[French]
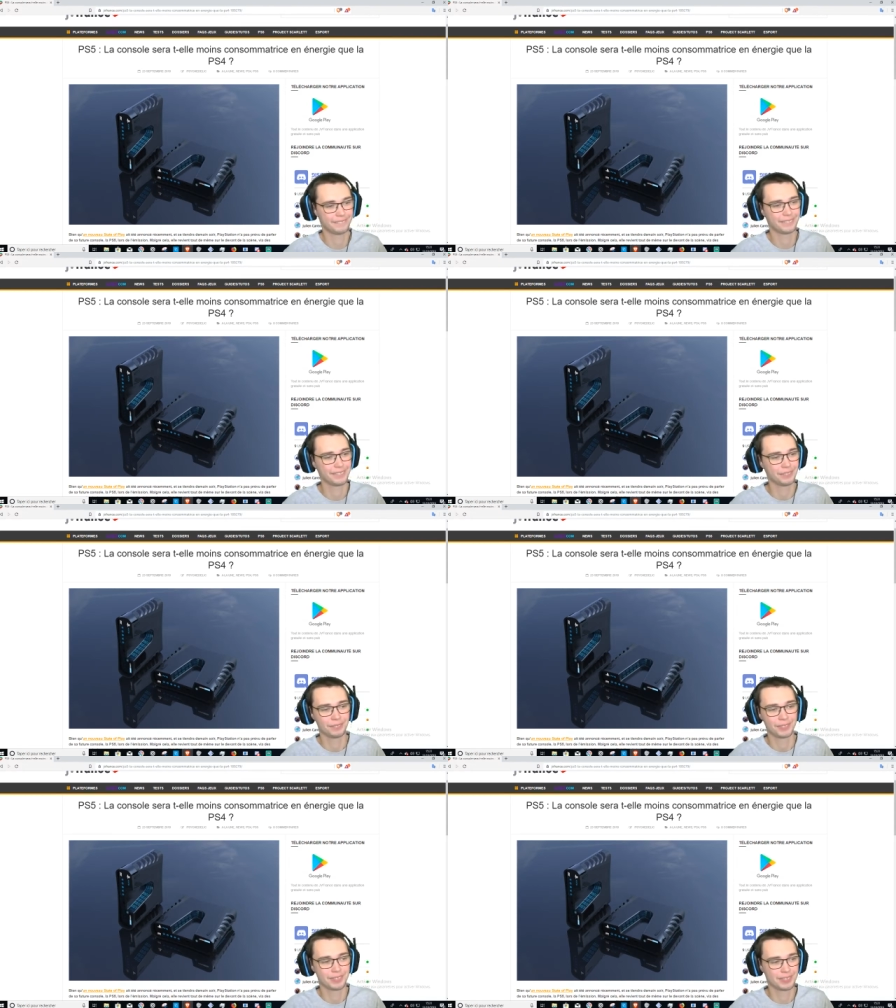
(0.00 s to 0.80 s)
Ah,
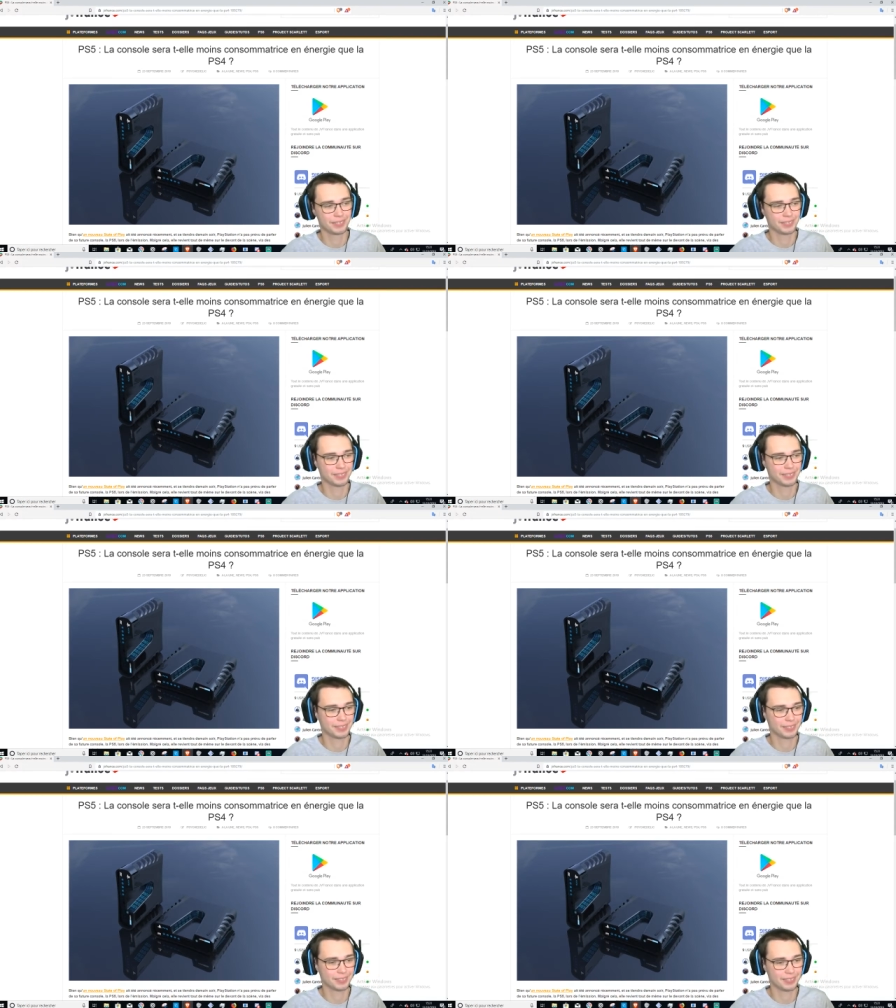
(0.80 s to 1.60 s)
la
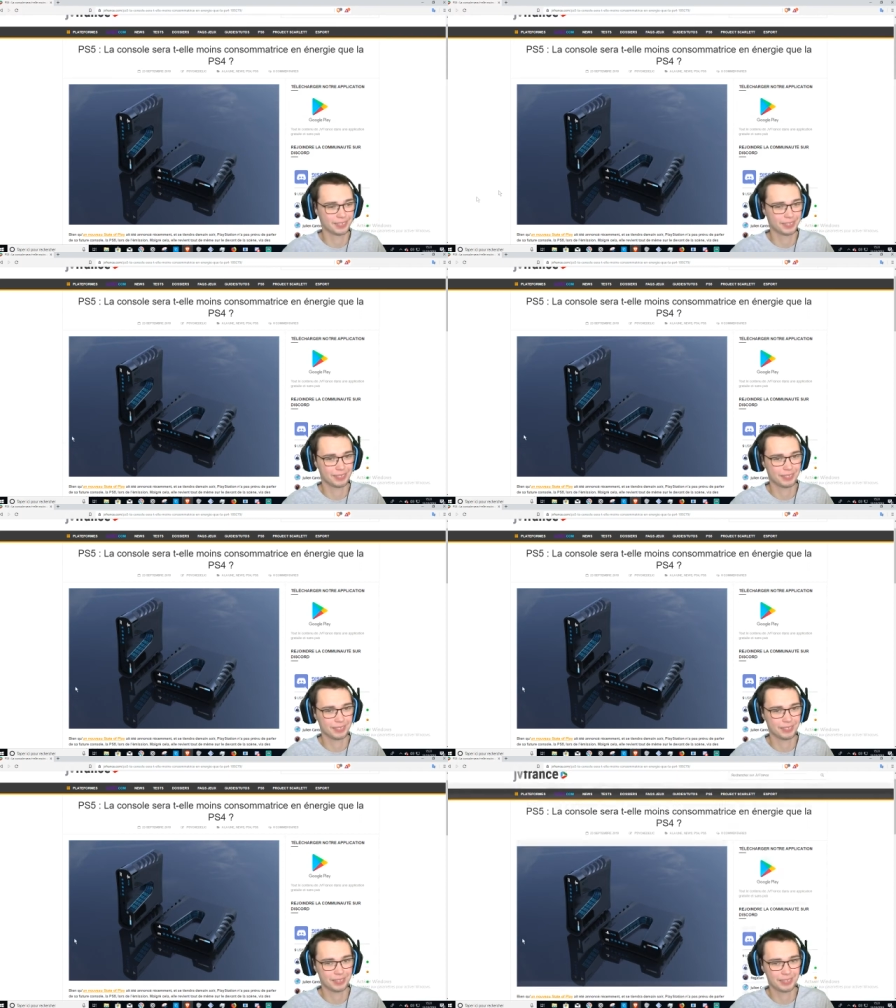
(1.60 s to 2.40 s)
PS4 et la
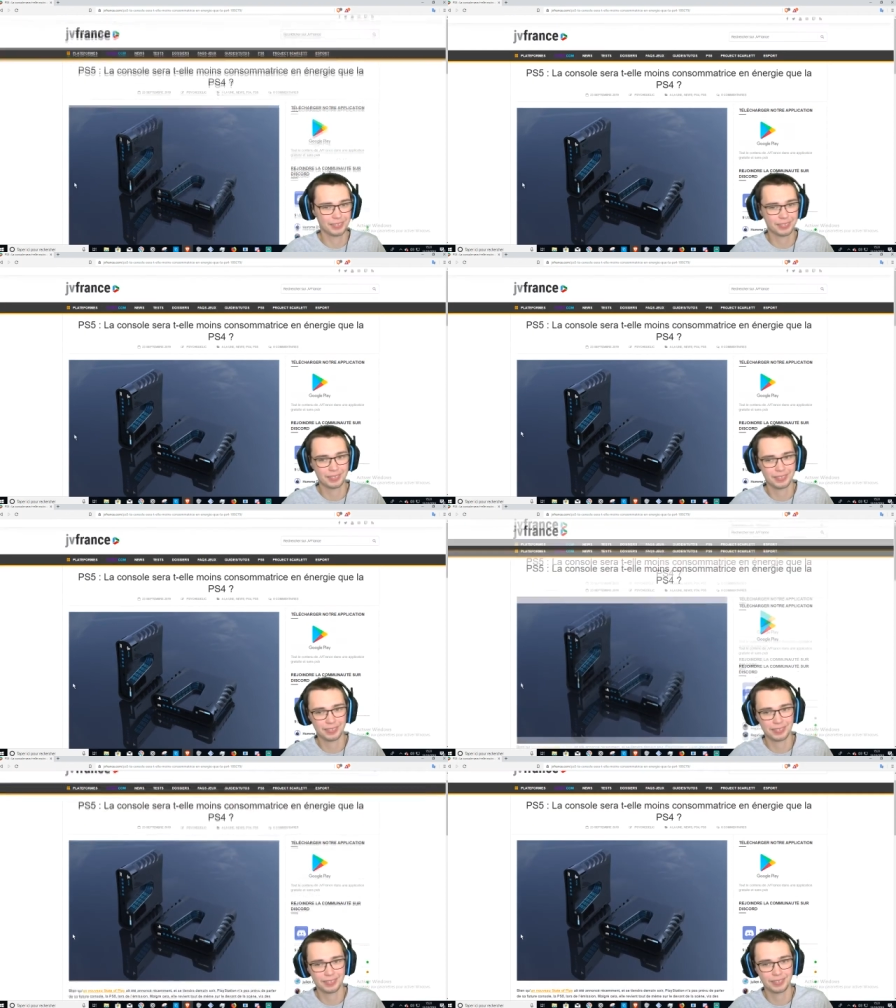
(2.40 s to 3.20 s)
PS5,
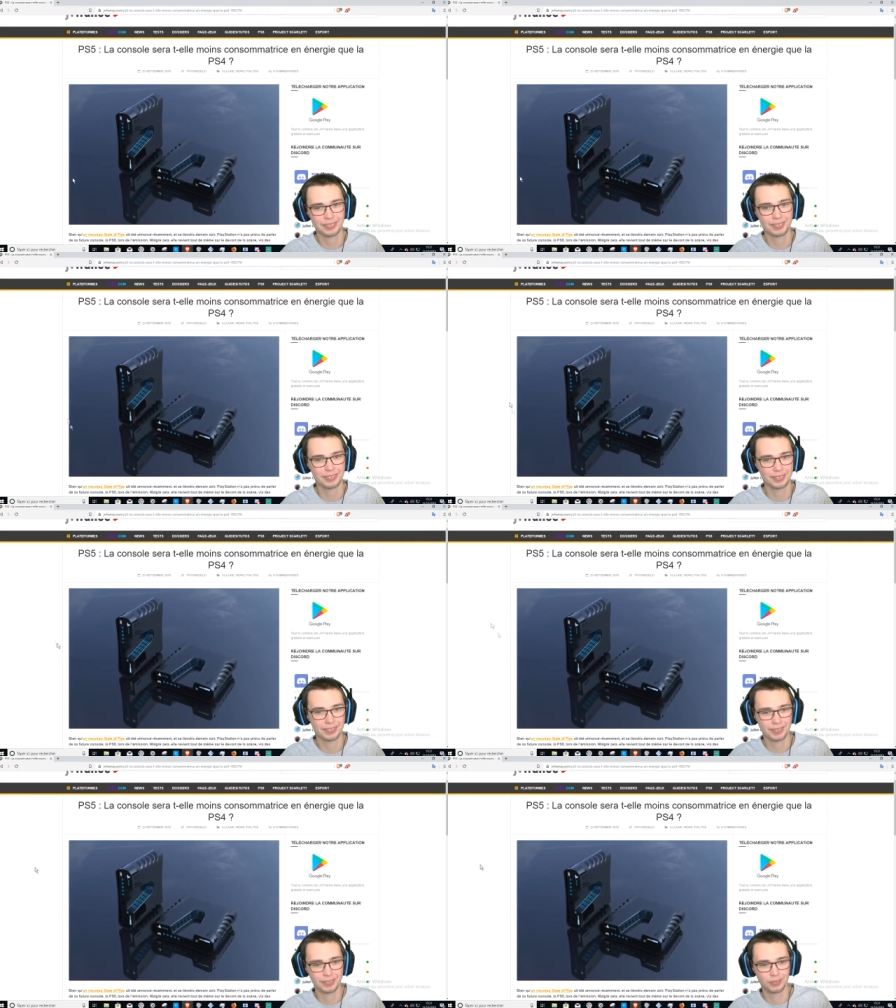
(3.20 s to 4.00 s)
consommation d'énergie, je
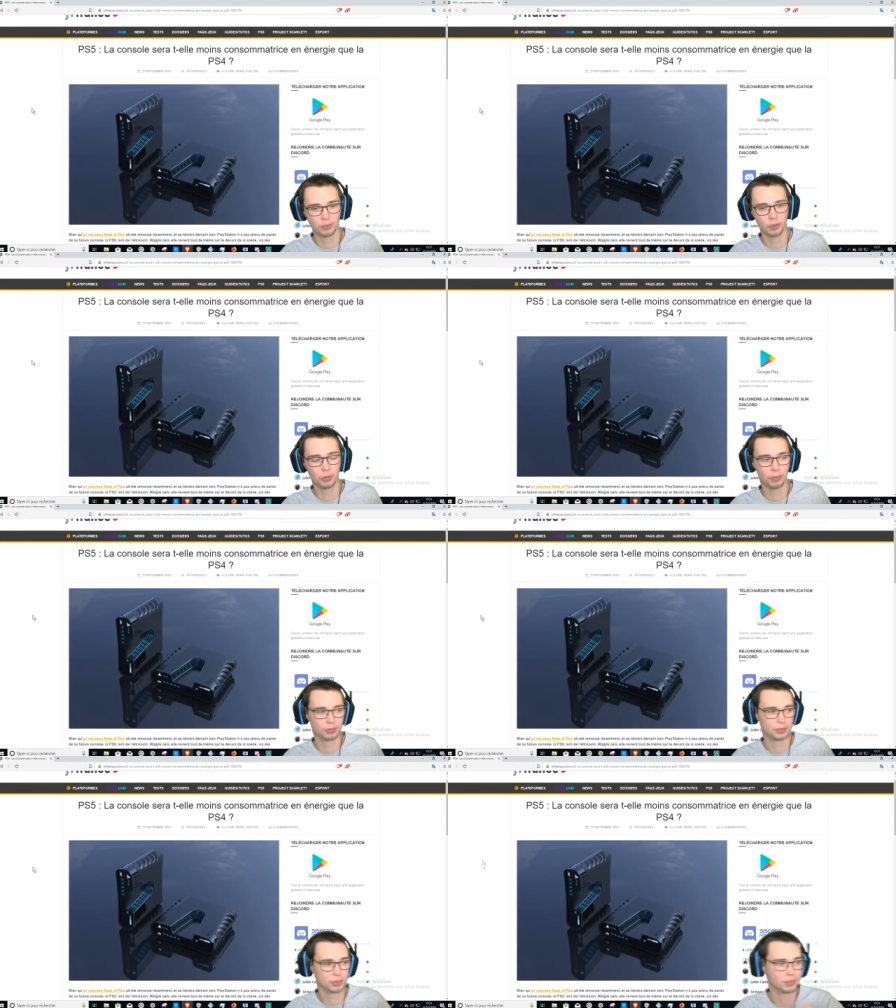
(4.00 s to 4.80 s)
vois. Oh, bah, de toute
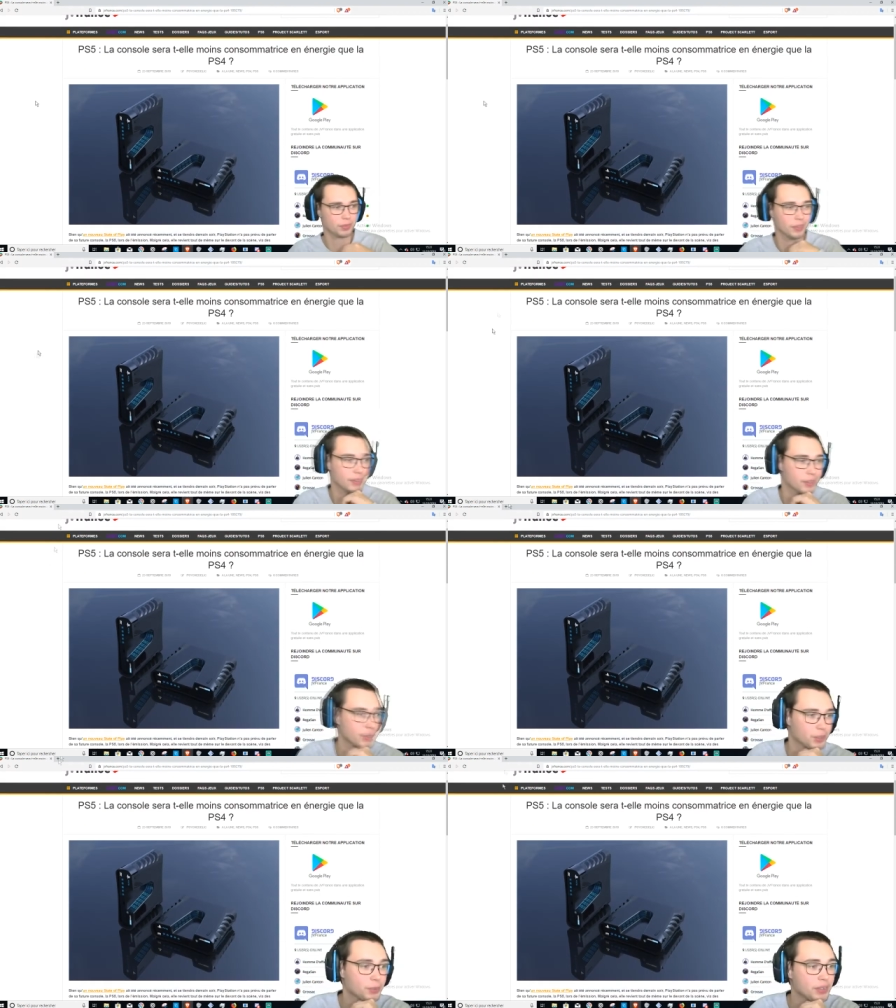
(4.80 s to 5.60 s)
façon,
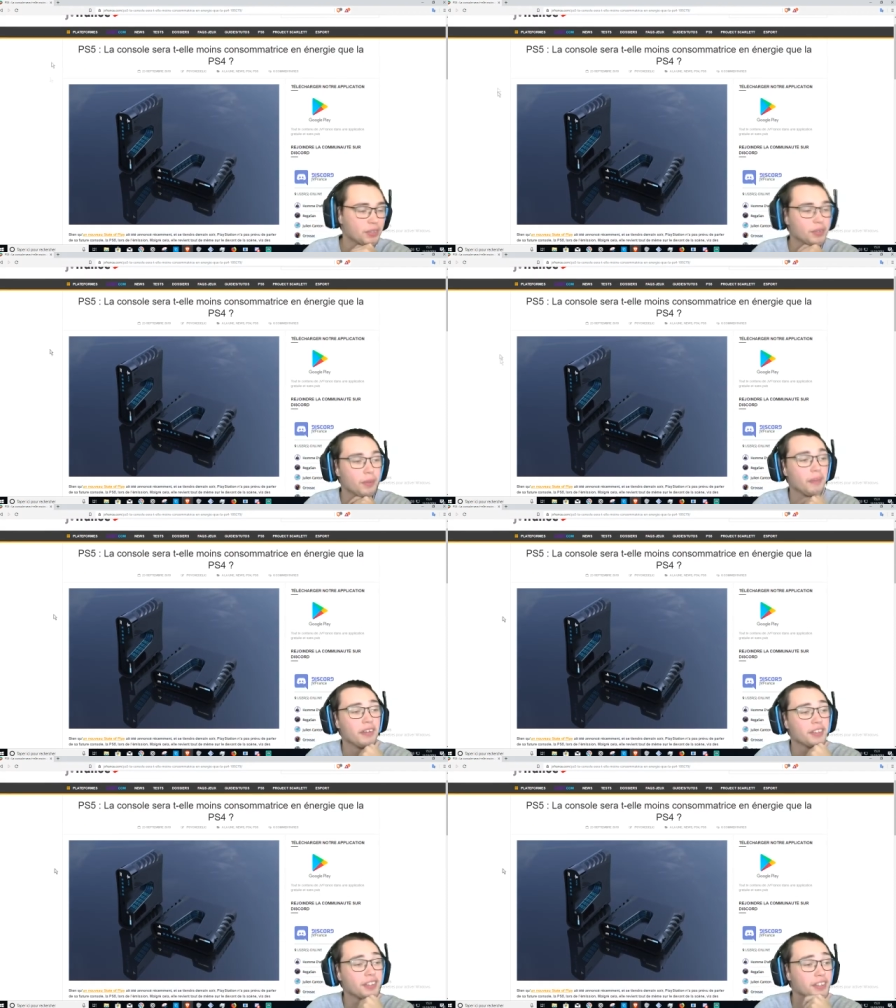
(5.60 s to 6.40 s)
consommation
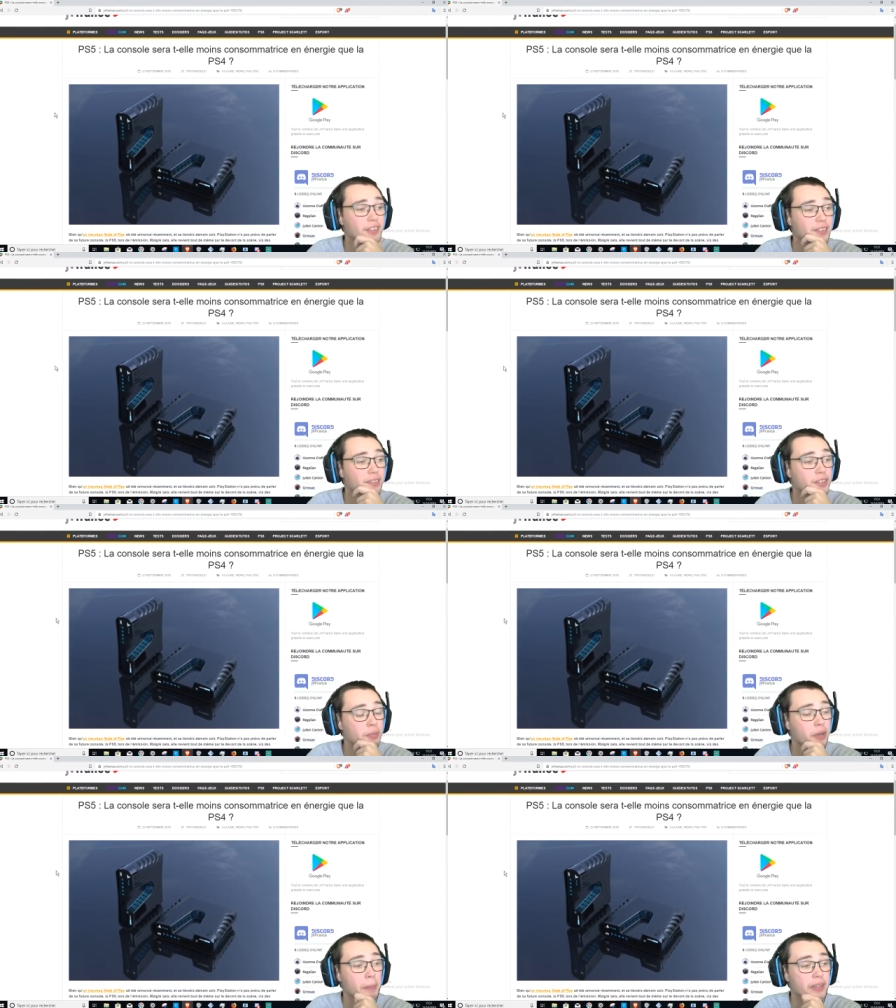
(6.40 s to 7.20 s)
d'énergie,
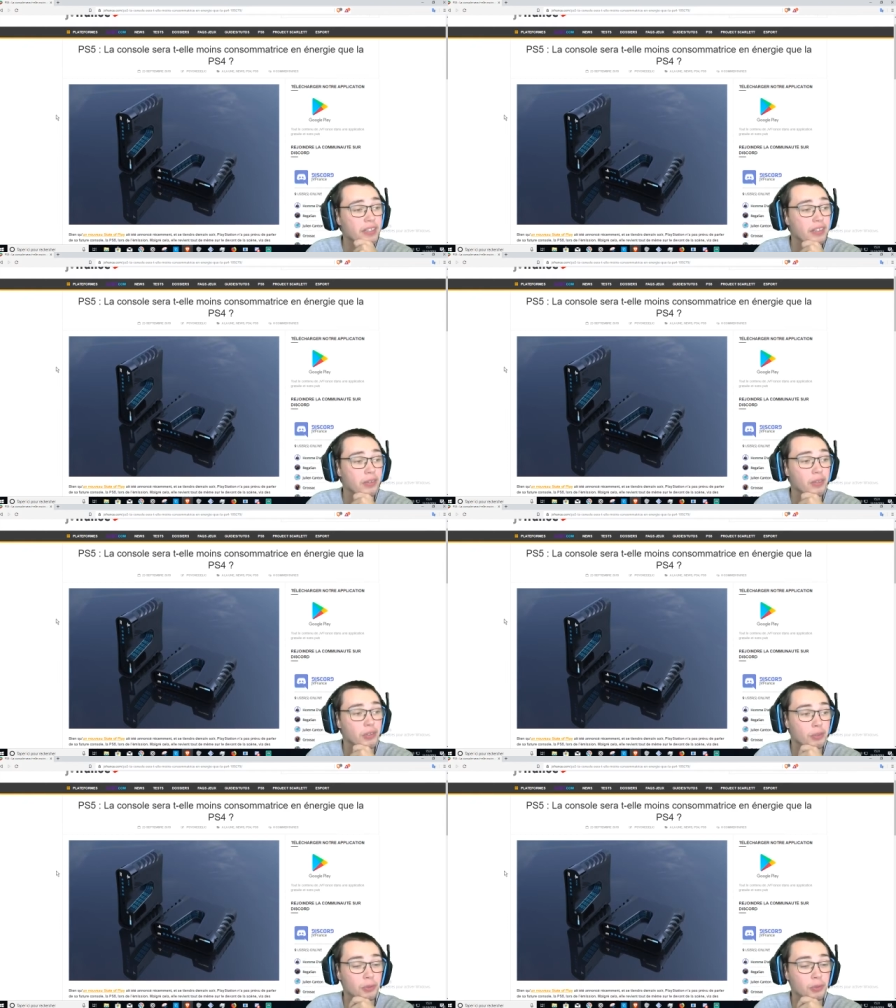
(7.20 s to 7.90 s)
franchement, la PS4, elle en consomme